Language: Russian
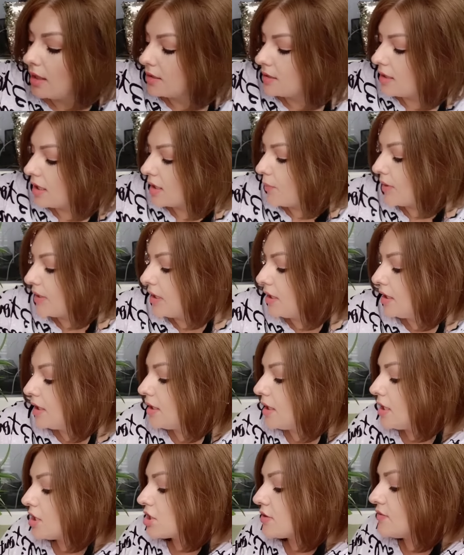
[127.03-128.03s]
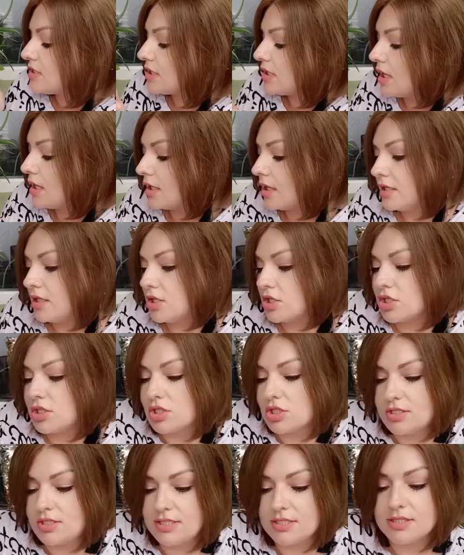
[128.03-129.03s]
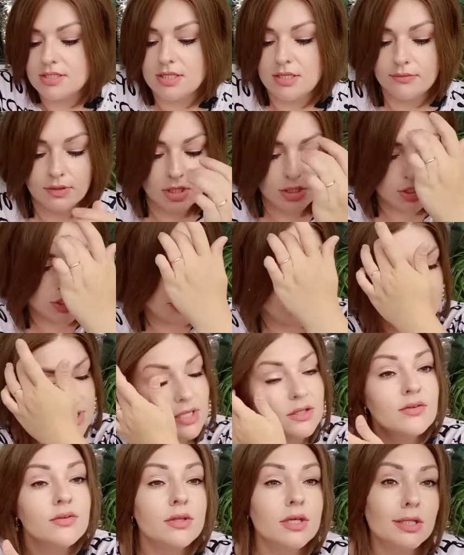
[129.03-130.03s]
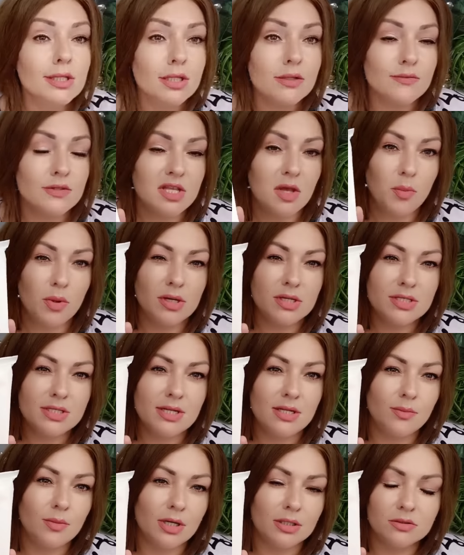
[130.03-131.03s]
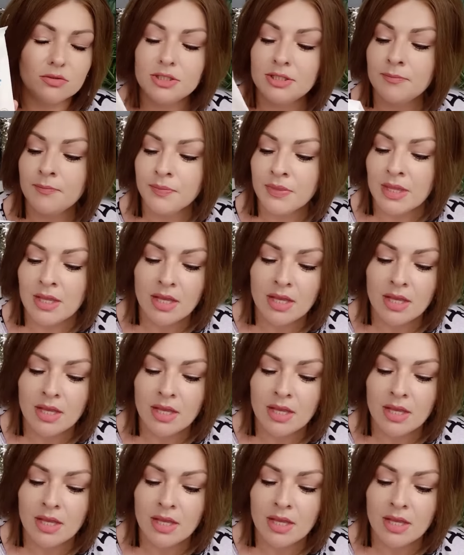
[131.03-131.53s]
Так, поехали дальше. Взяла, конечно же, детские влажные салфетки в запас для малой.